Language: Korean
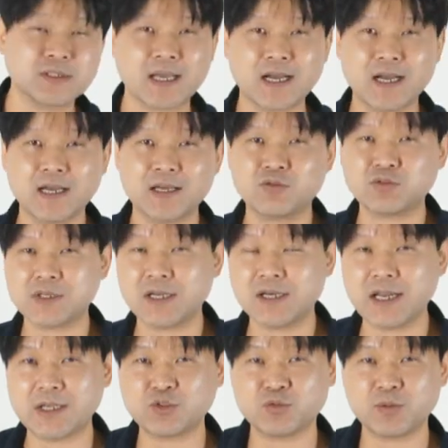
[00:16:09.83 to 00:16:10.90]
제가 숙제를
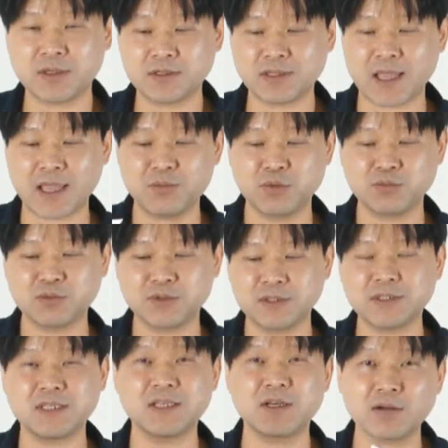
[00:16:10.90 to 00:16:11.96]
내주면
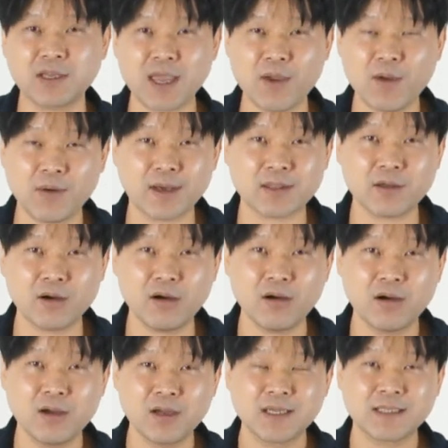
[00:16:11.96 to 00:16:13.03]
대부분은 이렇게
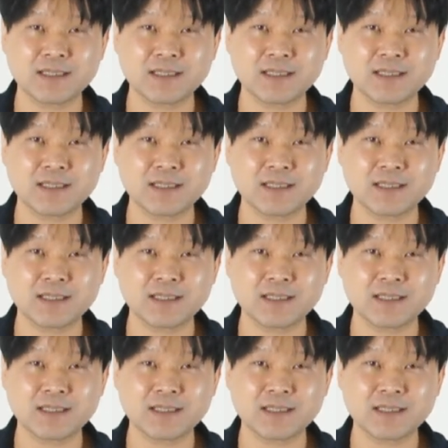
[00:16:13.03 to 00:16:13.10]
해와서